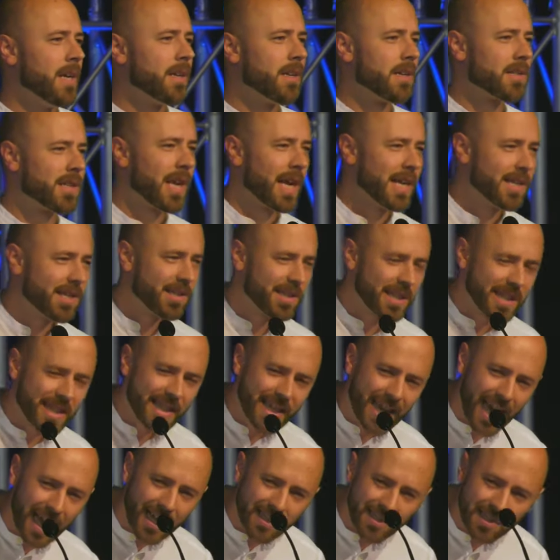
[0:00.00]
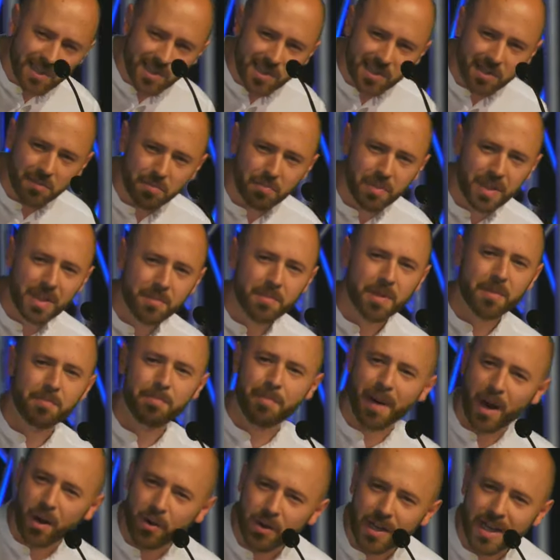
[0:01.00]
Das heißt, die ganze Bibel
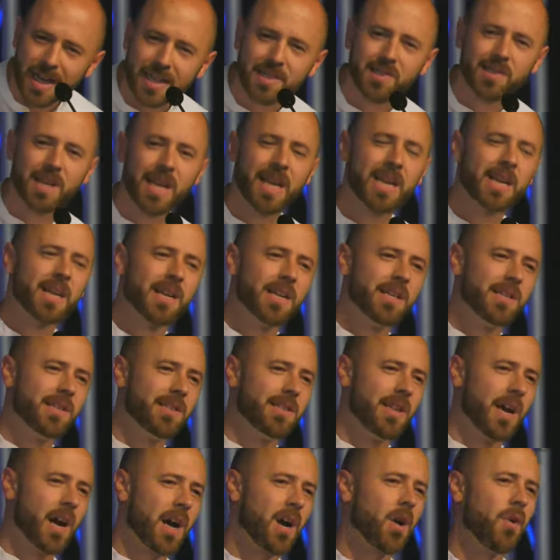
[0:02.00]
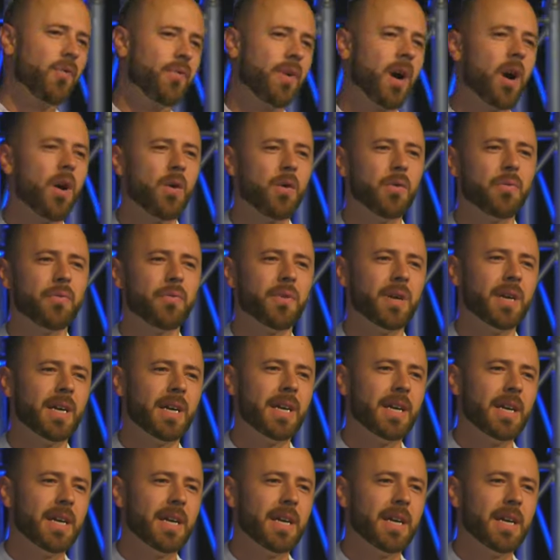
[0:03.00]
baut letztendlich darauf auf,